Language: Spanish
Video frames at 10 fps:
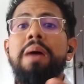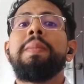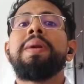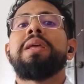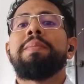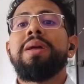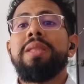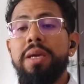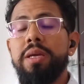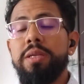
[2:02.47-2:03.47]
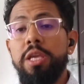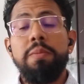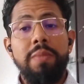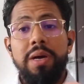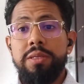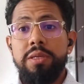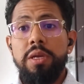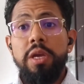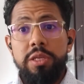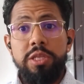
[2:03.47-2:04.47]
a las matemáticas y más
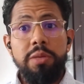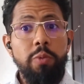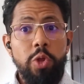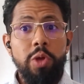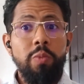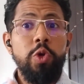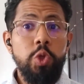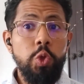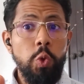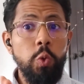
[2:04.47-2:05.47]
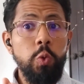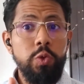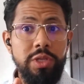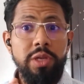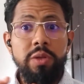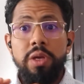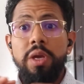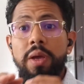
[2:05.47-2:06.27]
si podemos introducir